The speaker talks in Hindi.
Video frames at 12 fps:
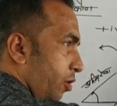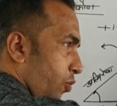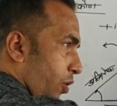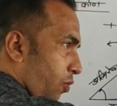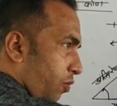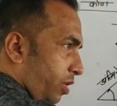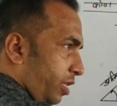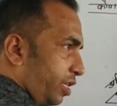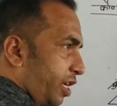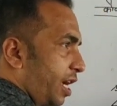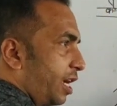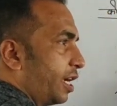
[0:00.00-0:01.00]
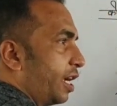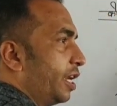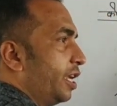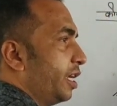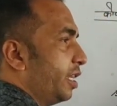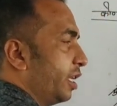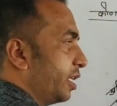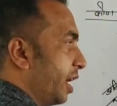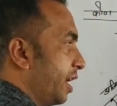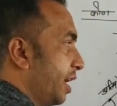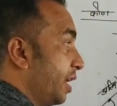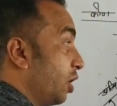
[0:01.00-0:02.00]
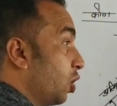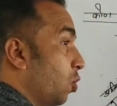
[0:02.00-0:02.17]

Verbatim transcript: तो ये कौन सी दिशा घड़ी की दिशा यानी